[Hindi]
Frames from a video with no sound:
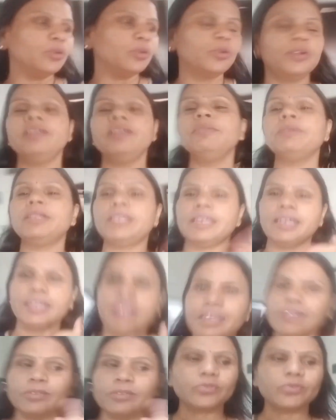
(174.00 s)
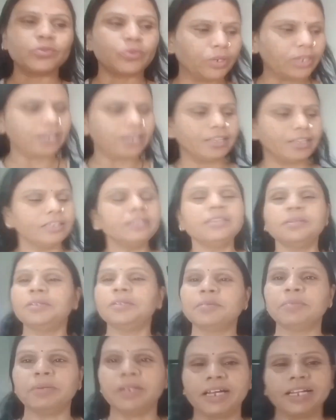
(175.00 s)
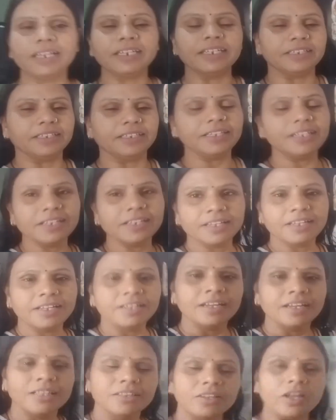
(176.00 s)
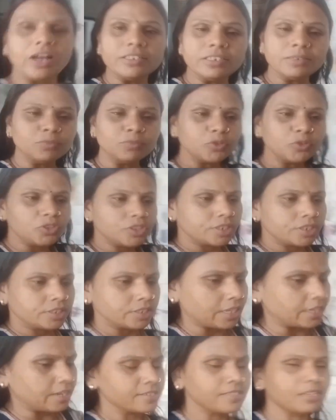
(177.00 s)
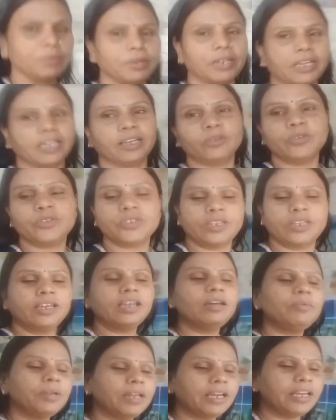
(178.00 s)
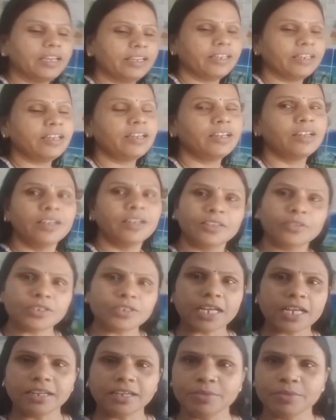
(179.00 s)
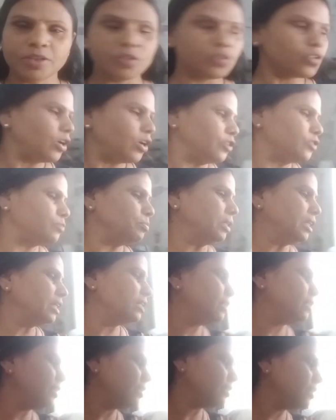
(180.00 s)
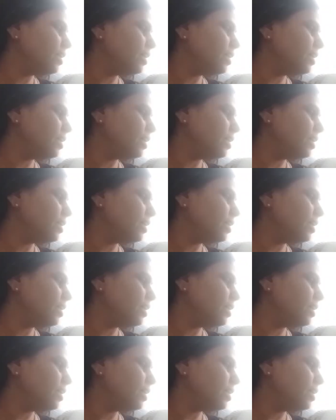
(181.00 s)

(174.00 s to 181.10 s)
लोगों को नहीं बताएंगे लोग सोए रहते तब तक तो, तो बना लेते आज हम कुछ अलग सा बनाएंगे कुछ नया बनाएंगे तो जाके मेरे शॉर्ट्स में देखिएगा